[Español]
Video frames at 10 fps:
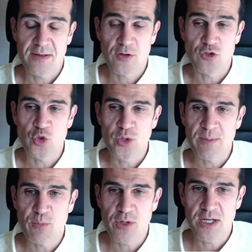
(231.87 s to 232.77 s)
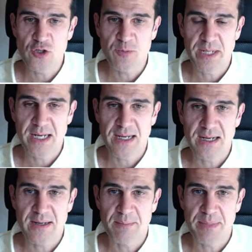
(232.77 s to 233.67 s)
construyen modelos
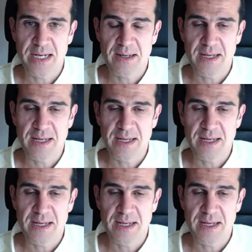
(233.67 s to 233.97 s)
para